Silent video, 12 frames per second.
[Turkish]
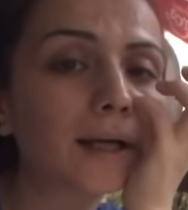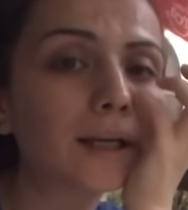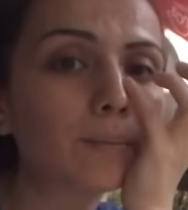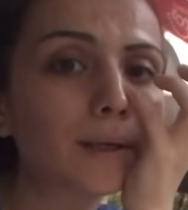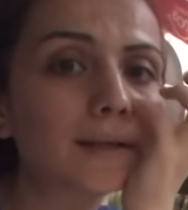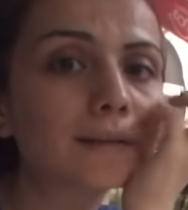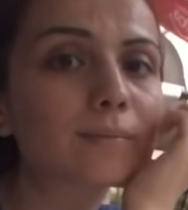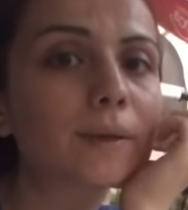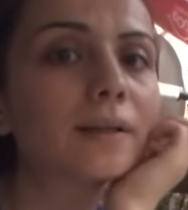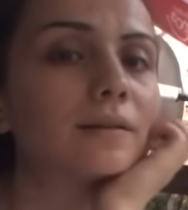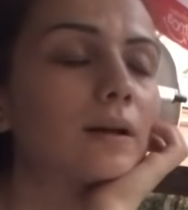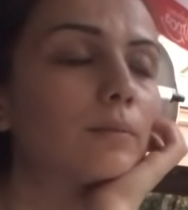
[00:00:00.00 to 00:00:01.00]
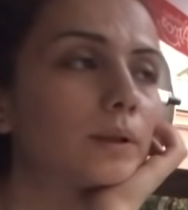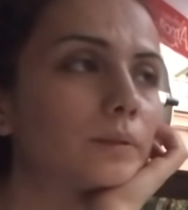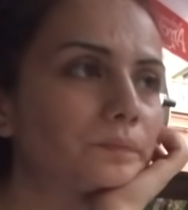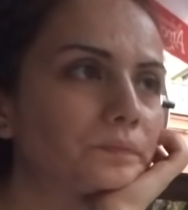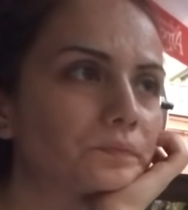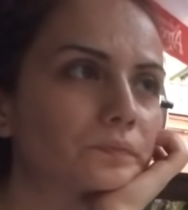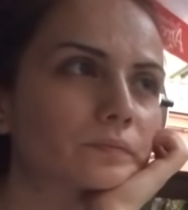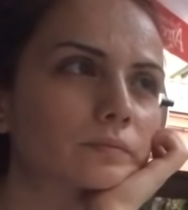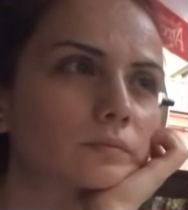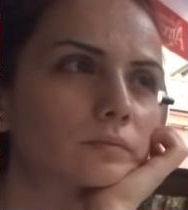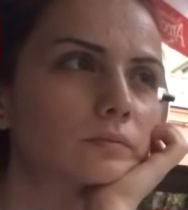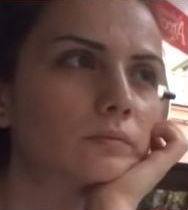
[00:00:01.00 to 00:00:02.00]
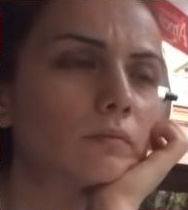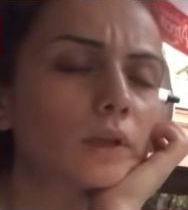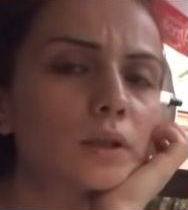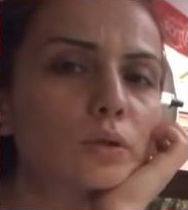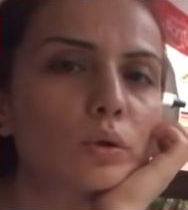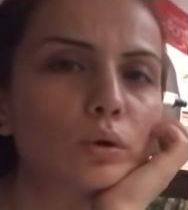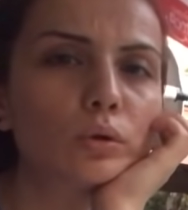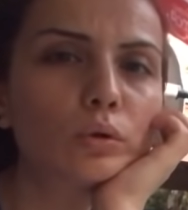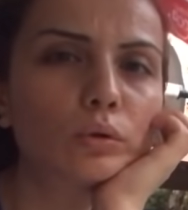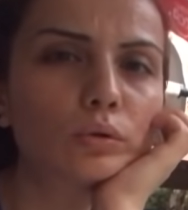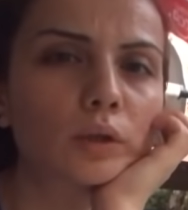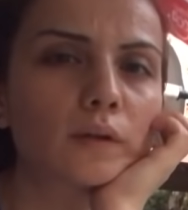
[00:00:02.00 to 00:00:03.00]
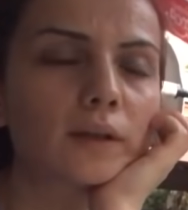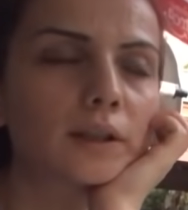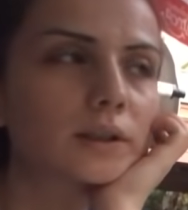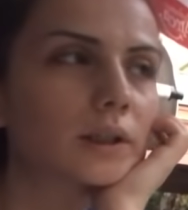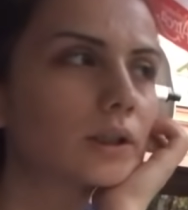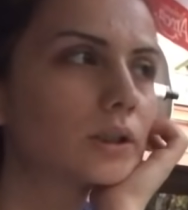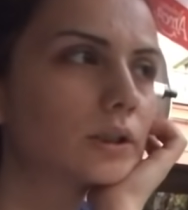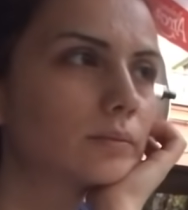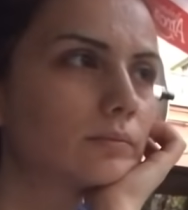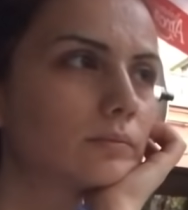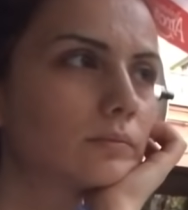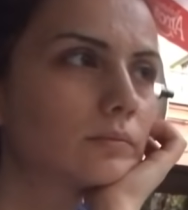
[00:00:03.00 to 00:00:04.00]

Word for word: anneme gitmekti ama sonra ne oldu da vazgeçtim.